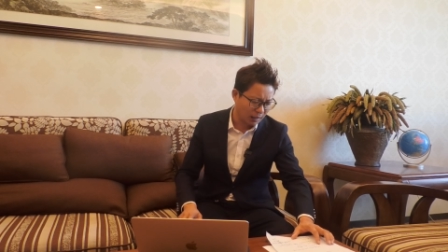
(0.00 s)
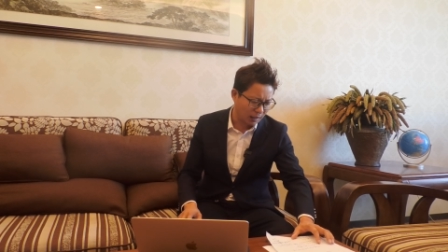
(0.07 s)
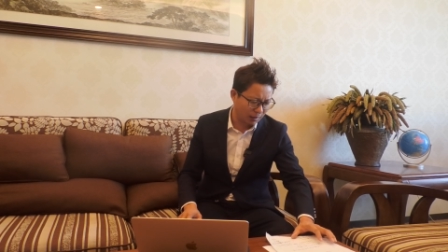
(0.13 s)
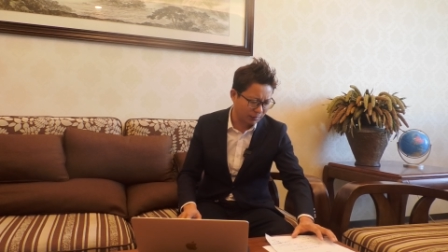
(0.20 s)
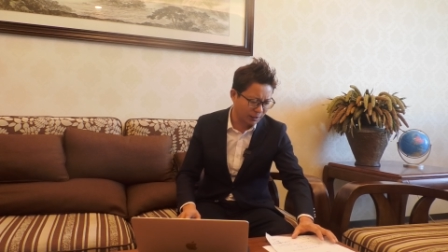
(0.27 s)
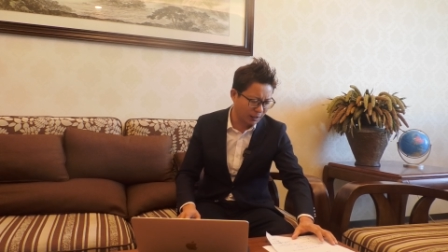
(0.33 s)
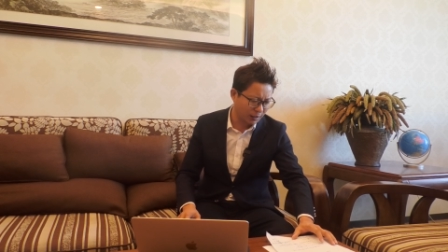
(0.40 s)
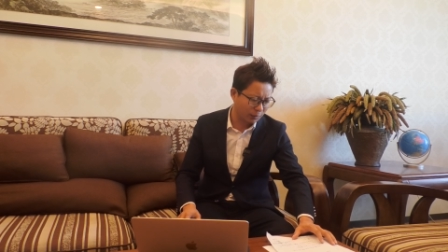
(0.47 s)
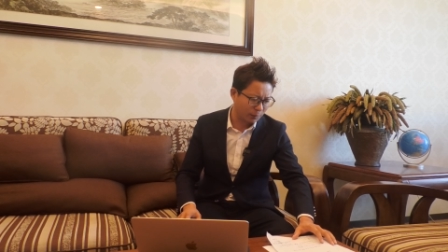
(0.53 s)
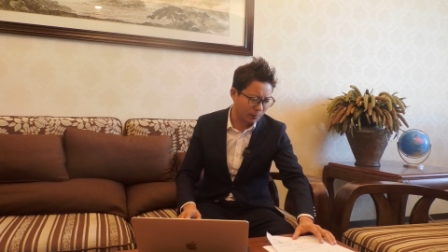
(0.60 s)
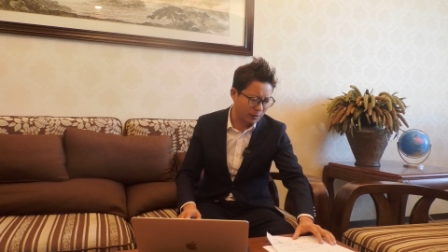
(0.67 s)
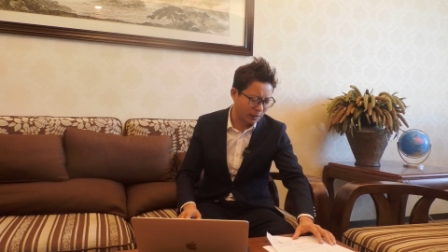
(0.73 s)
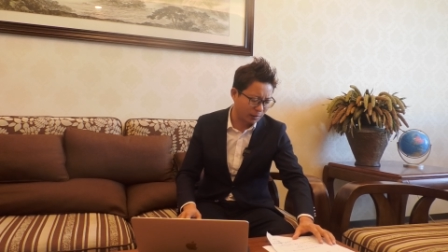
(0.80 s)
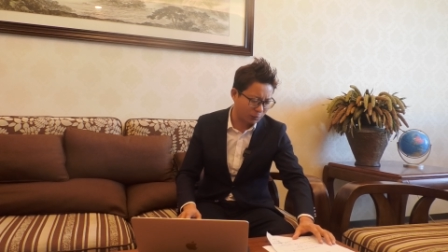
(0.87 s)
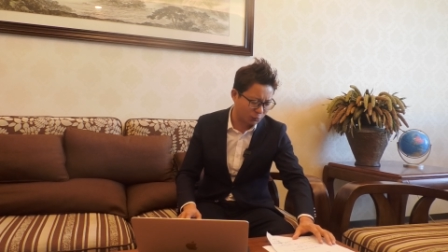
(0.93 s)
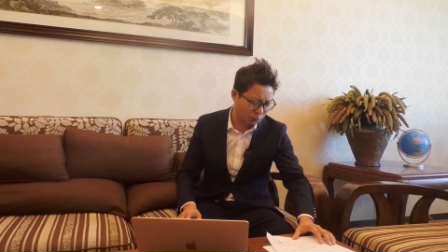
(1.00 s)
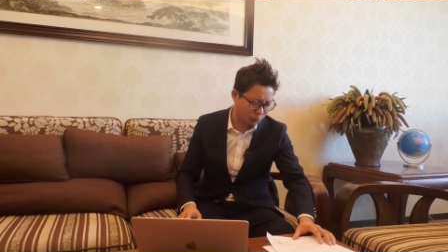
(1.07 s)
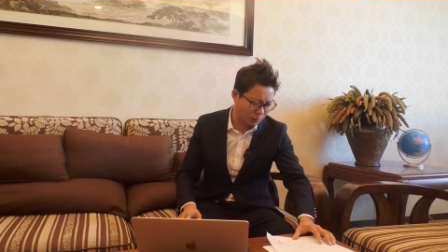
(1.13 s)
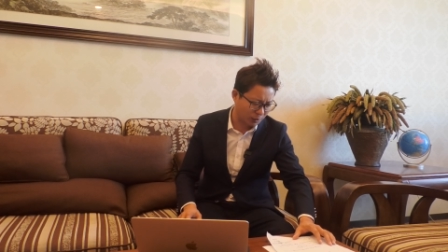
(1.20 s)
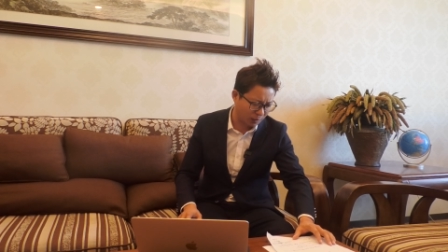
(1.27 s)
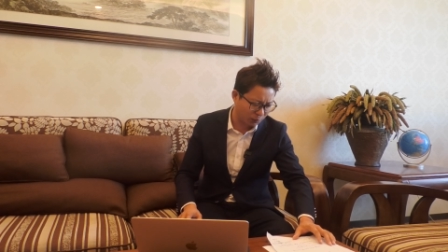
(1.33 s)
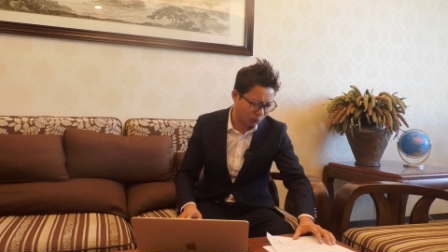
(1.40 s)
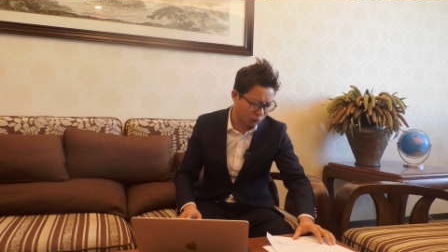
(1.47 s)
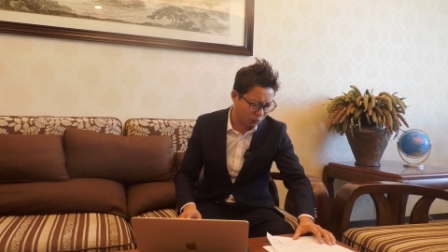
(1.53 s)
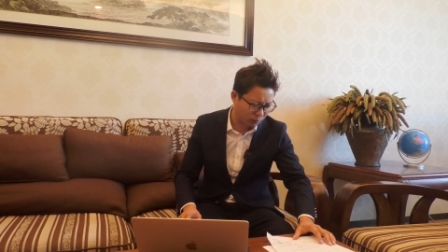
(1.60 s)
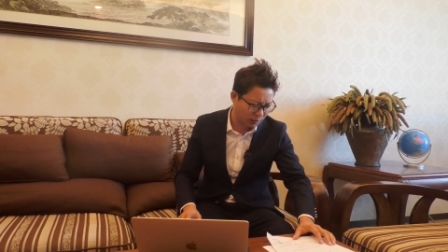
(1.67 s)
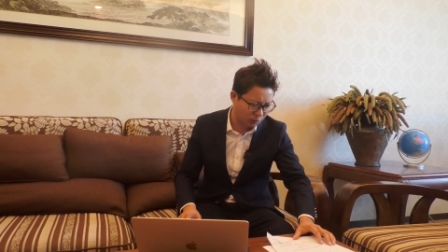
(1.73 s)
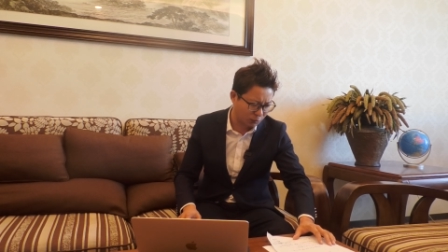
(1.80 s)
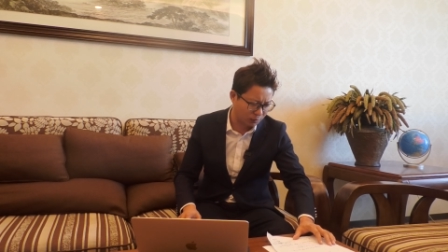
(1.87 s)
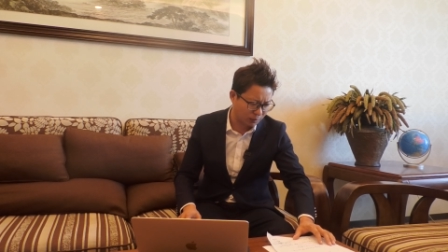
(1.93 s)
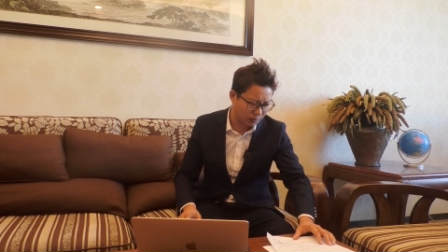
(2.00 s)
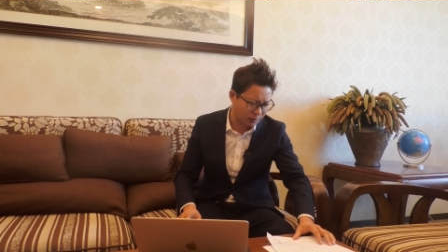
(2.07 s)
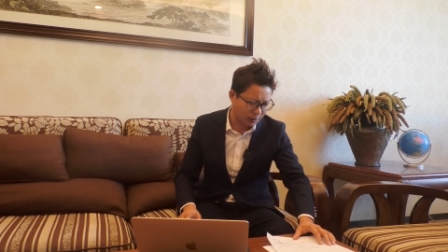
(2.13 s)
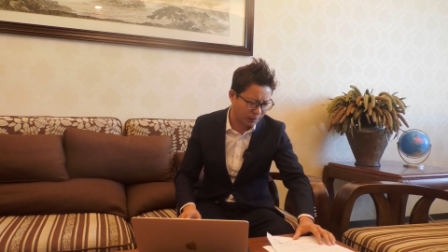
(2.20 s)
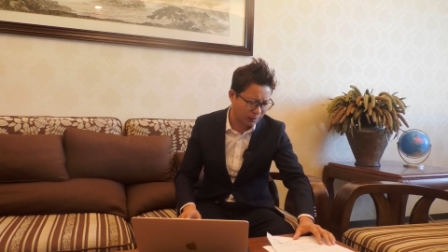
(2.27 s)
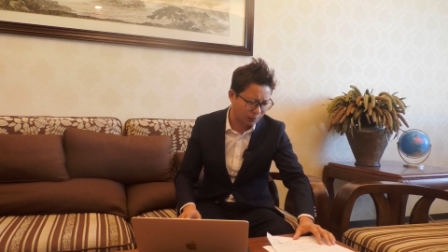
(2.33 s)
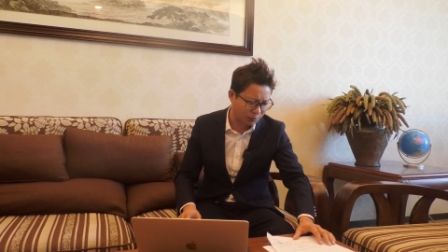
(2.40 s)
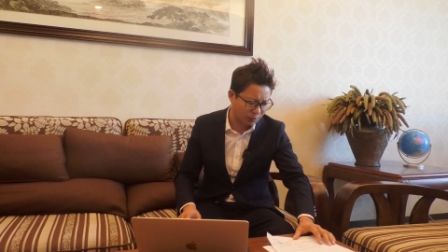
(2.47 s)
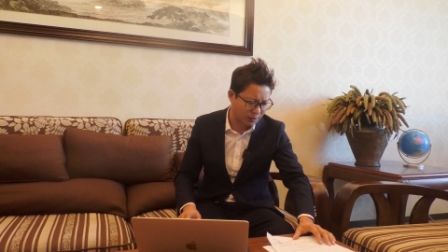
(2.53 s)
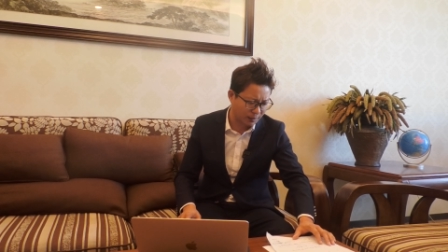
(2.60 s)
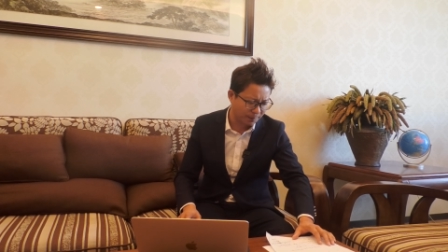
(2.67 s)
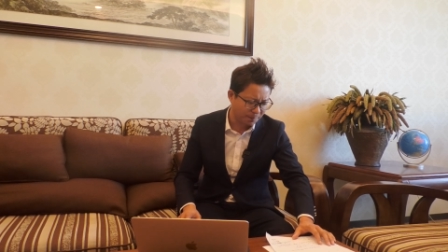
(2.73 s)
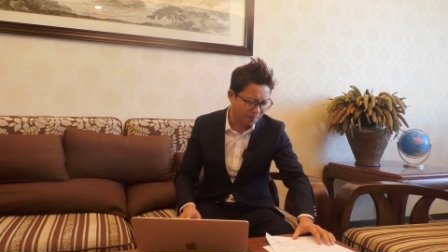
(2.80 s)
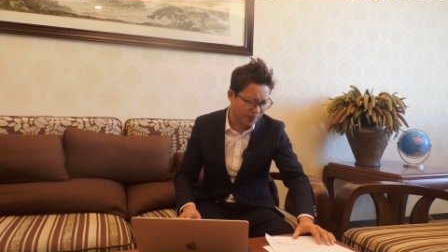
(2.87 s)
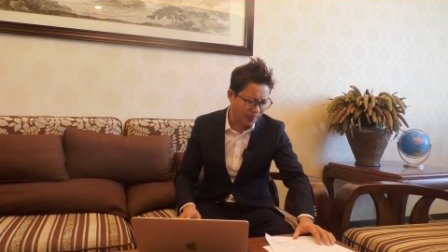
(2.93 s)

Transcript: 然后第二个我们要这个补充的这个就是，